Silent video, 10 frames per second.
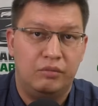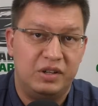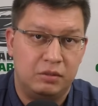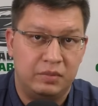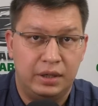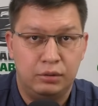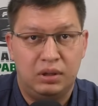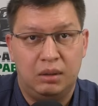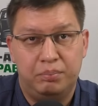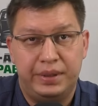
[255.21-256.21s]
В этом году
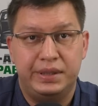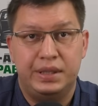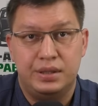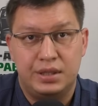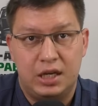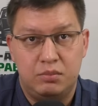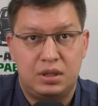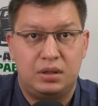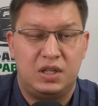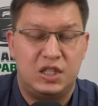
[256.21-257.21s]
компании
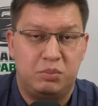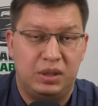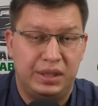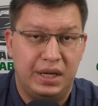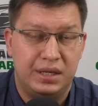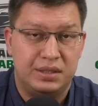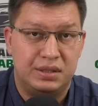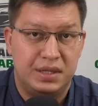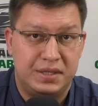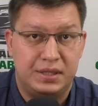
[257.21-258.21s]
«Займер» исполняется
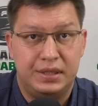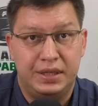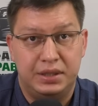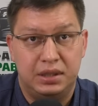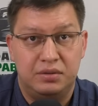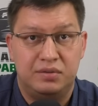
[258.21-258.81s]
10 лет.